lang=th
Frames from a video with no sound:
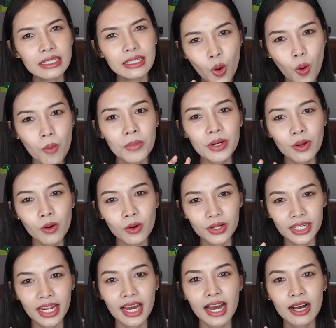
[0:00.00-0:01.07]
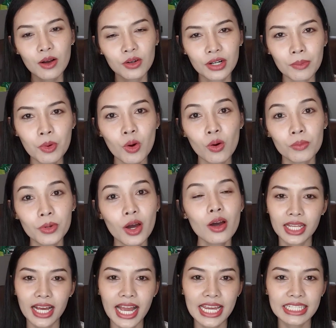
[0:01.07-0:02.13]
หอมมันอ่อนนะคะ ของน้ำหอมเนาะ
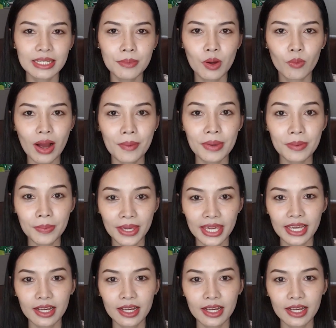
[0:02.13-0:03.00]
ถ้าใครที่แบบว่าไม่แพ้